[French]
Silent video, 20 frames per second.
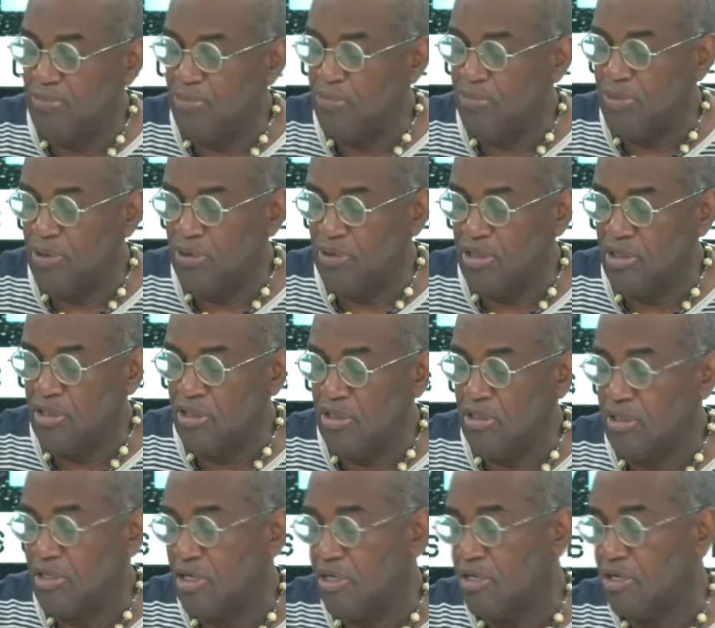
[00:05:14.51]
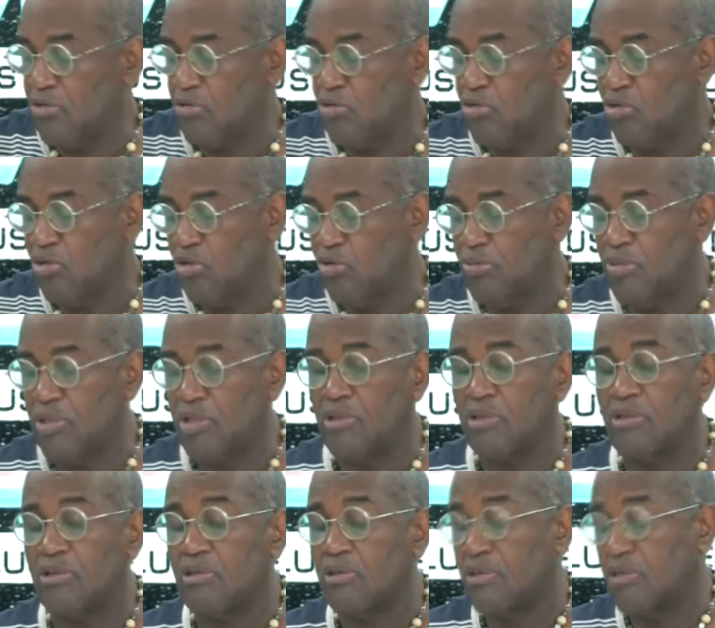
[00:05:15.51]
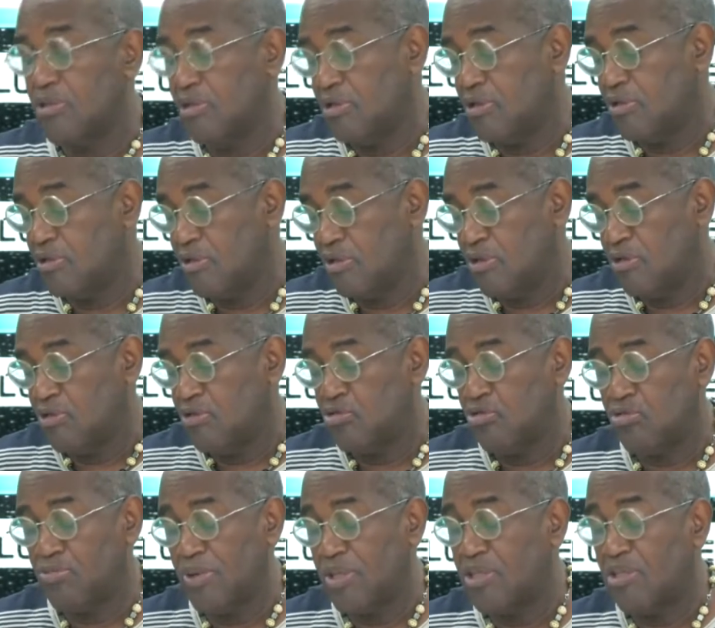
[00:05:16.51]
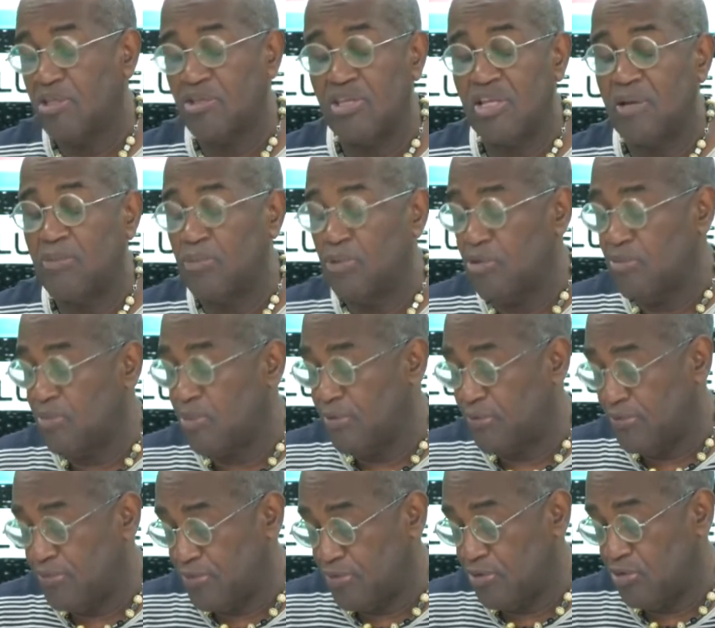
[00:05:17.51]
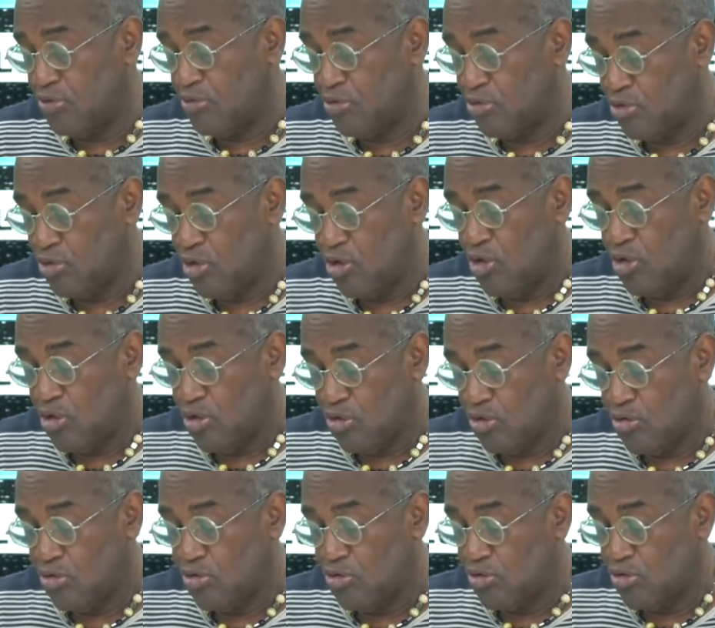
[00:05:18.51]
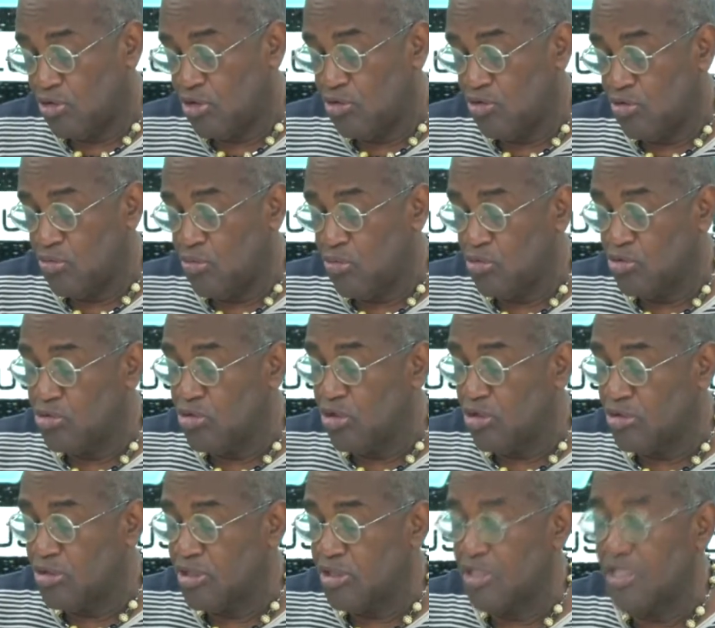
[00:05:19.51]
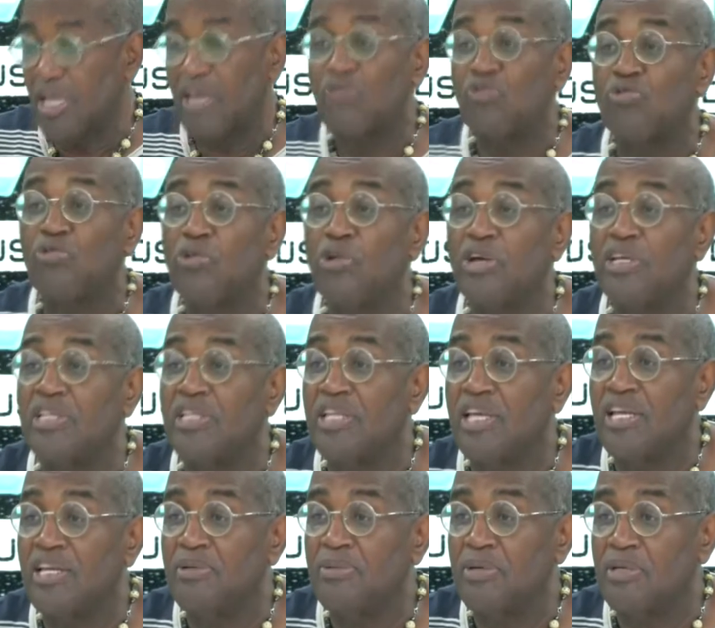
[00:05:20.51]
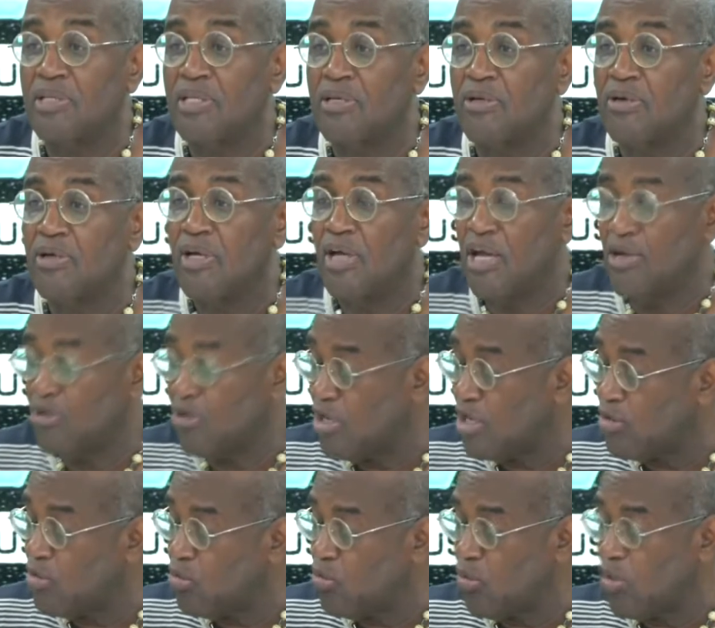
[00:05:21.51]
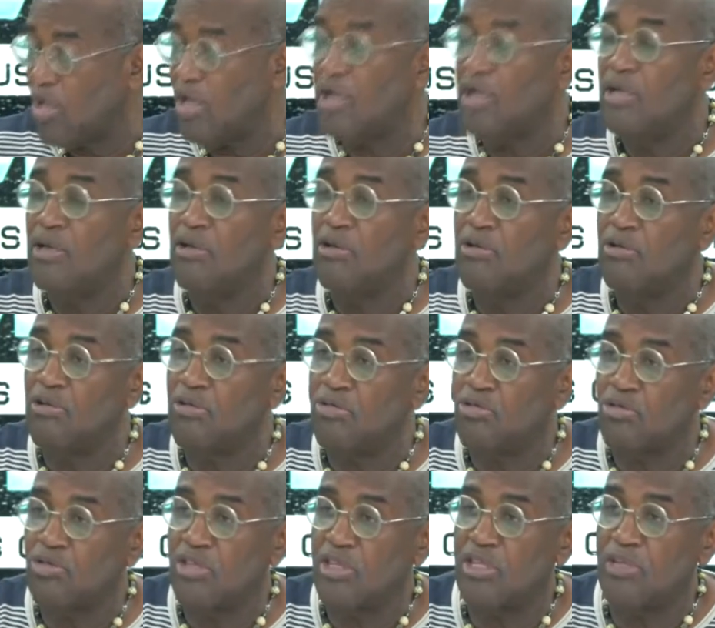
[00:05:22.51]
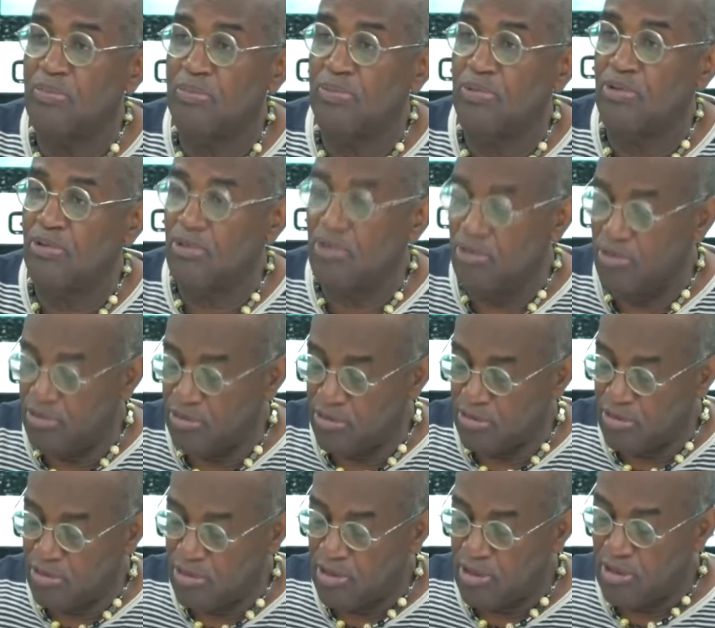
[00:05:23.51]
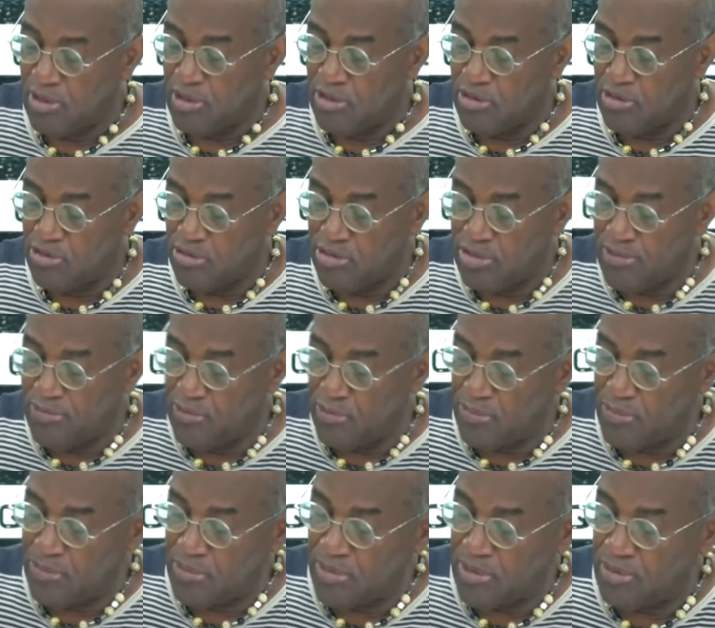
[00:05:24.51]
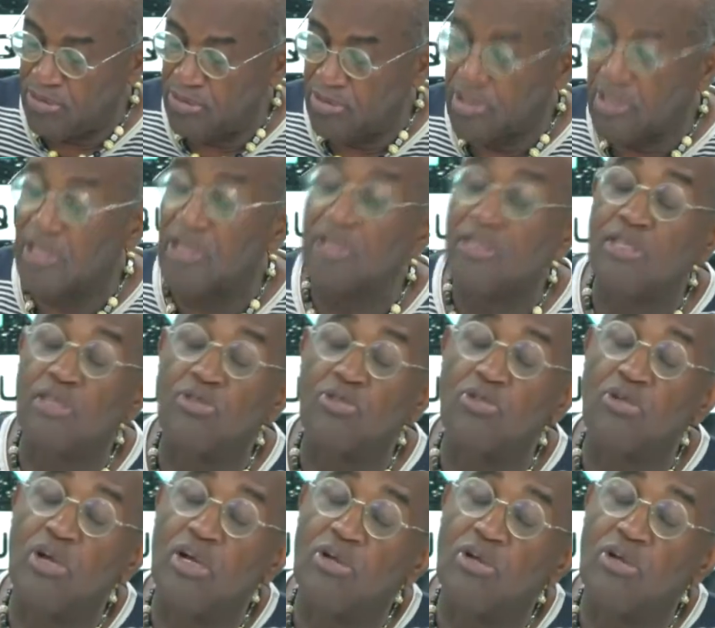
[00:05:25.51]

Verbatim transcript: plupart des agriculteurs maintenant, c'est je ne vais pas dire que c'est la mode, mais enfin, euh, euh, c'est le mot d'ordre, c'est la souveraineté alimentaire. Mm. Alors en quoi euh, ce type de développement, de transition